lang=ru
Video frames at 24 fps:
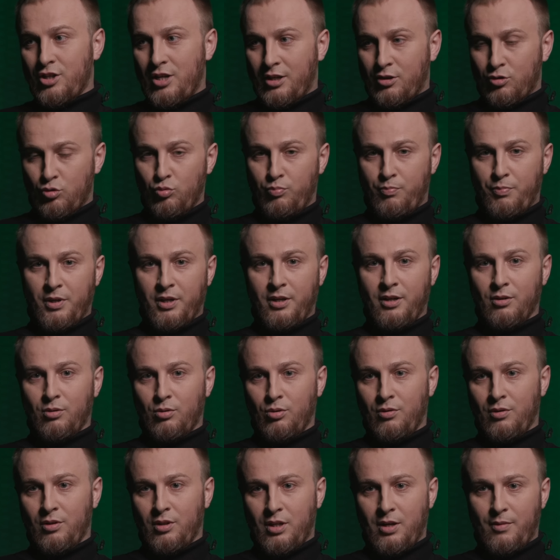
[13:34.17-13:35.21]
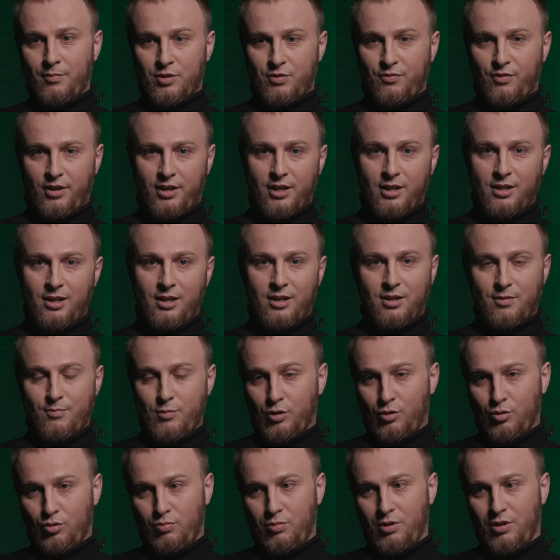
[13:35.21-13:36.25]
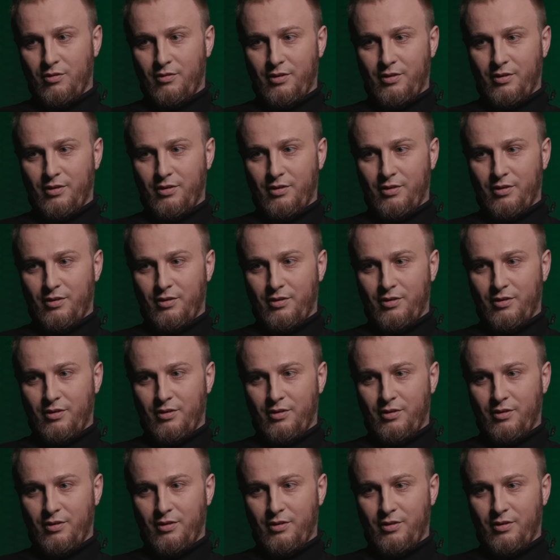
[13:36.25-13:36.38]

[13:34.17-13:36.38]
как суп приготовить там с фрикадельками, грубо